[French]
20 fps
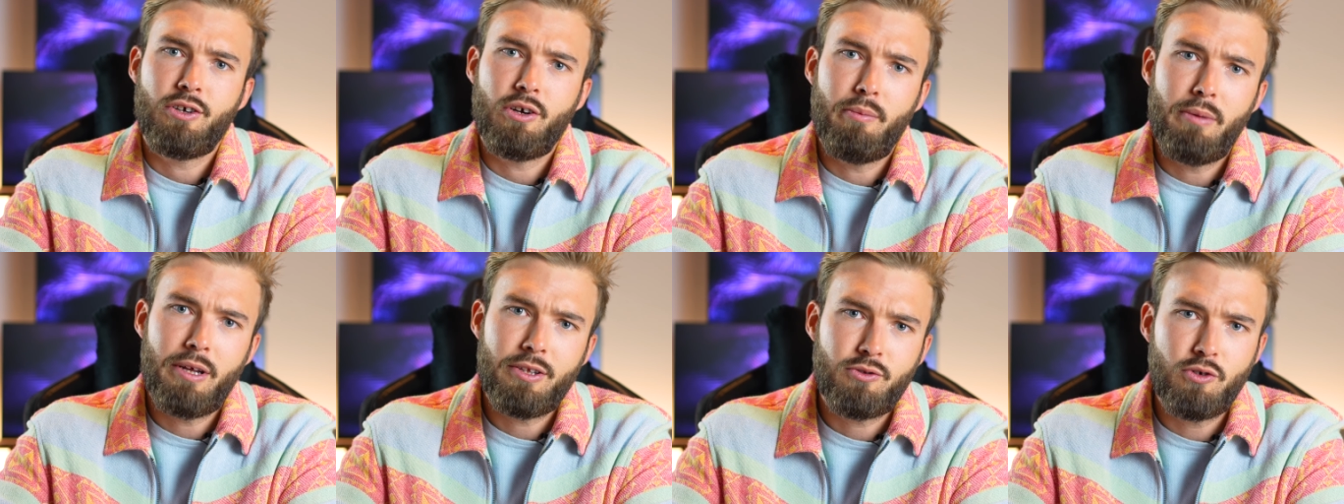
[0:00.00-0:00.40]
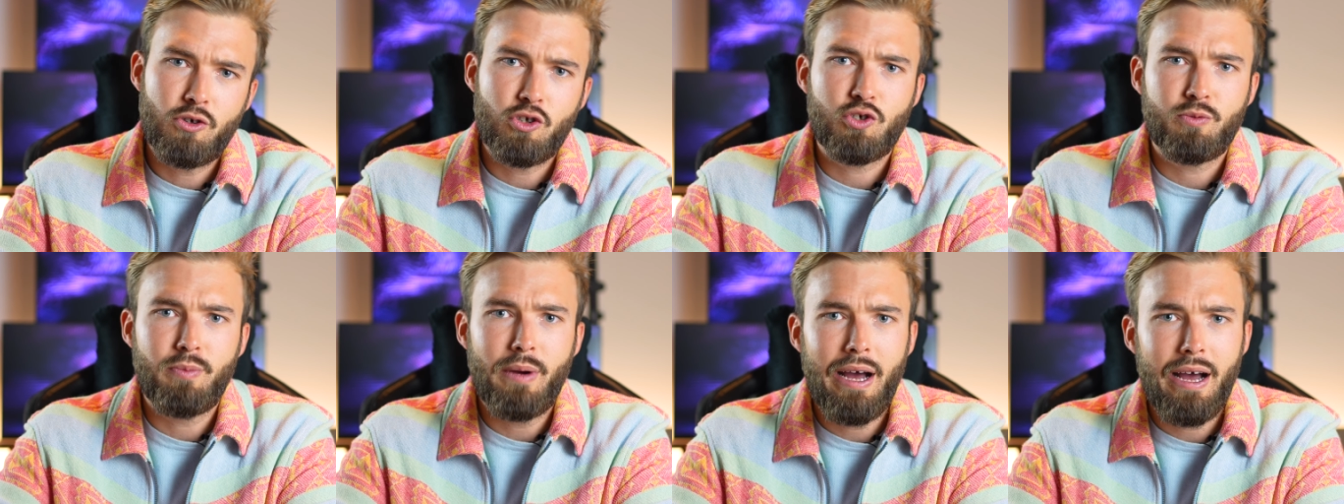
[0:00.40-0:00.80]
comme la
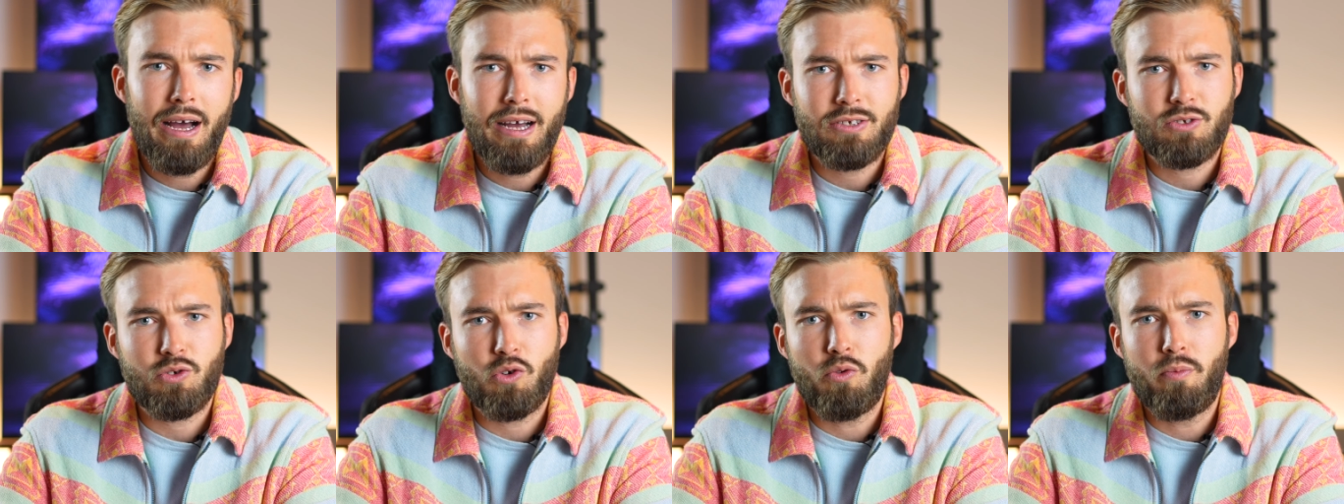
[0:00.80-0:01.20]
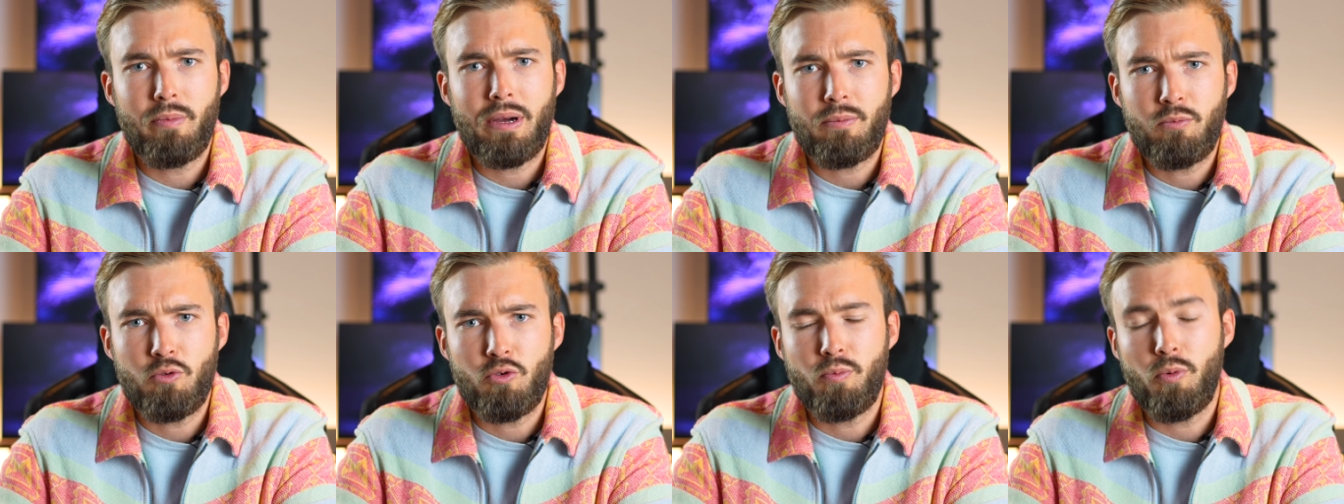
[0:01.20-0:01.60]
Touch Bar sur le
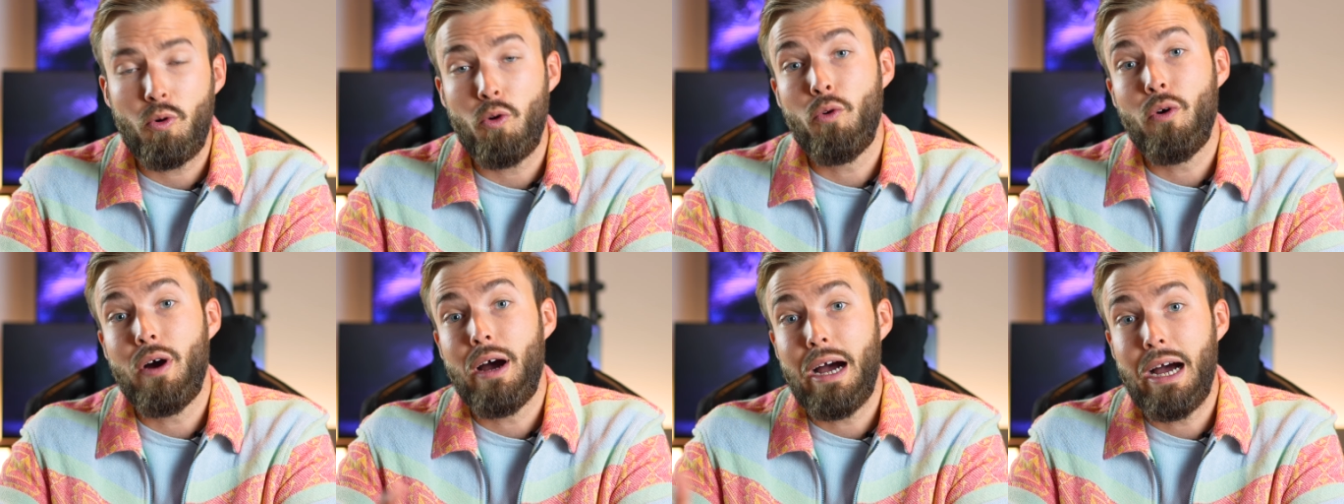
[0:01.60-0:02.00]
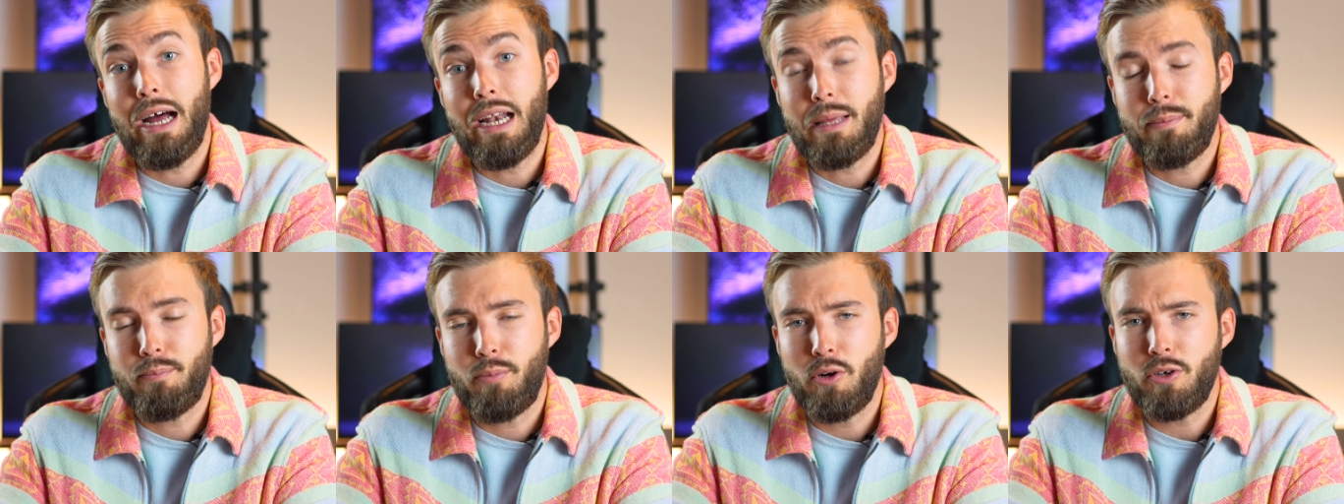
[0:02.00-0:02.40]
MacBook Pro
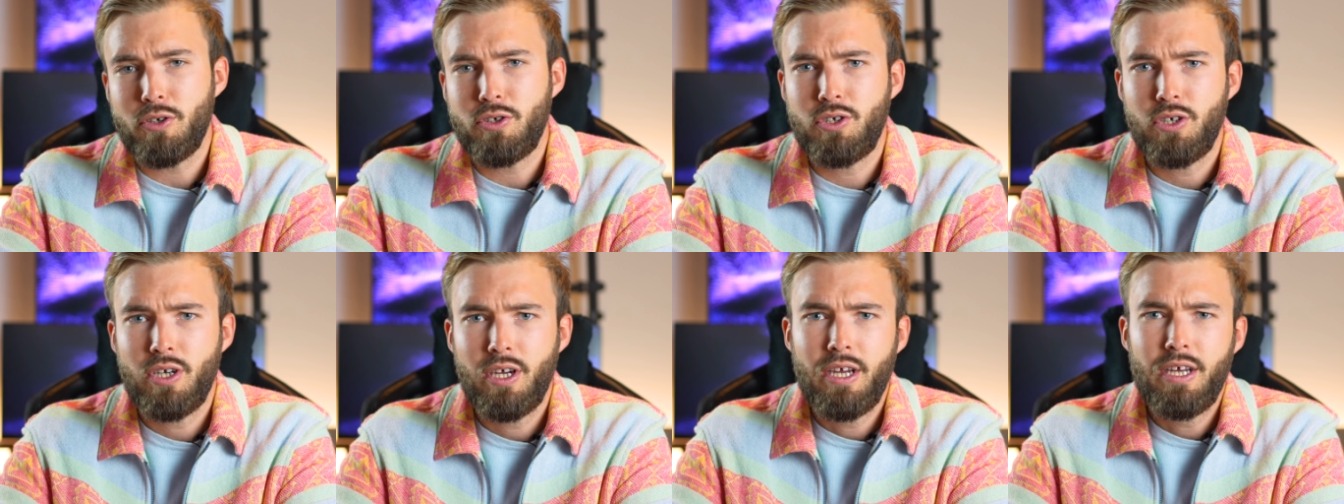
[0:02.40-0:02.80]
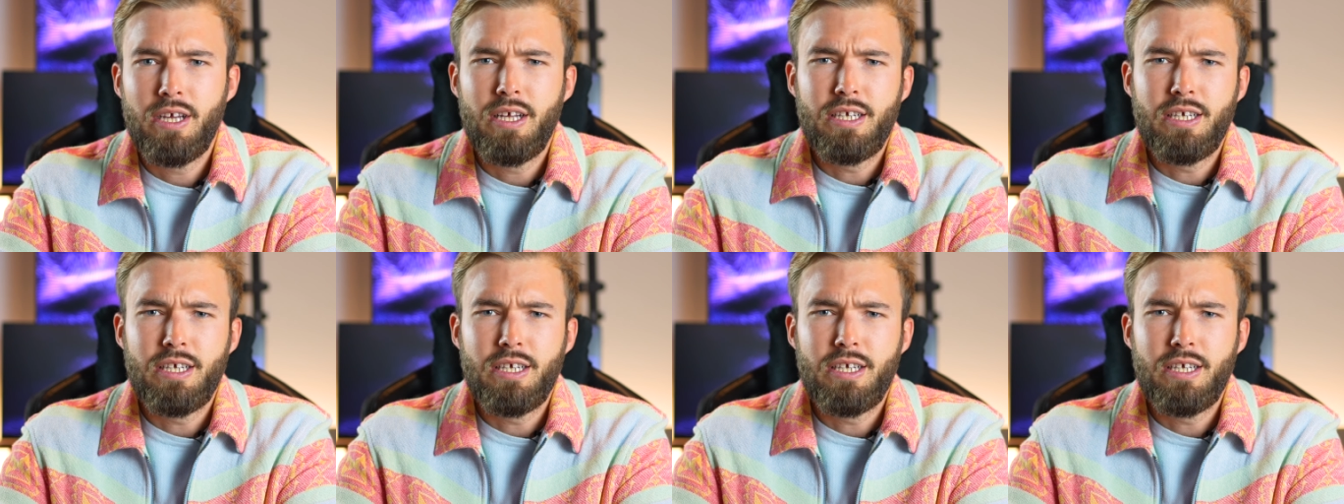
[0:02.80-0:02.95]
à l'époque.